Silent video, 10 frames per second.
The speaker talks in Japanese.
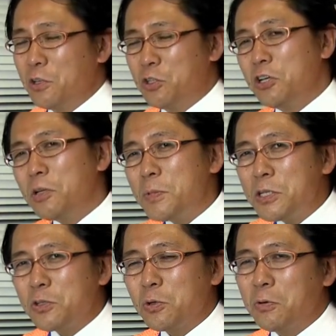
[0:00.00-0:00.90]
郵
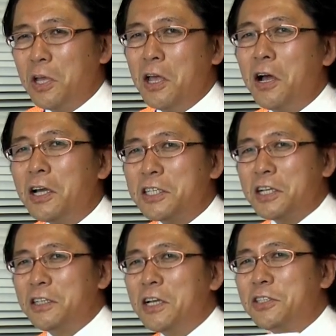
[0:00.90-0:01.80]
便局は絵はがき
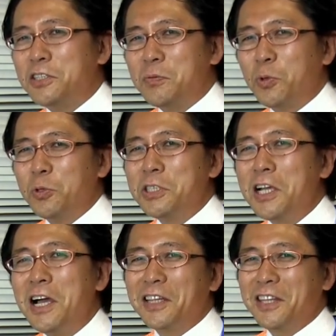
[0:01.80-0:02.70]
じゃねえっつって戻し
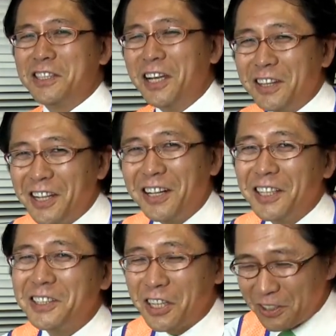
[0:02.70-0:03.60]
やがったぜって
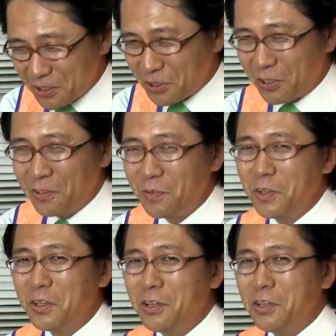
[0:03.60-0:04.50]
話なんですよ。
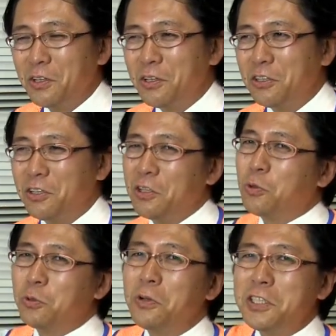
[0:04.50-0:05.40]
で
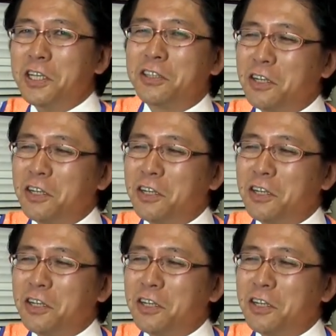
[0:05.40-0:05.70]
届いちゃっ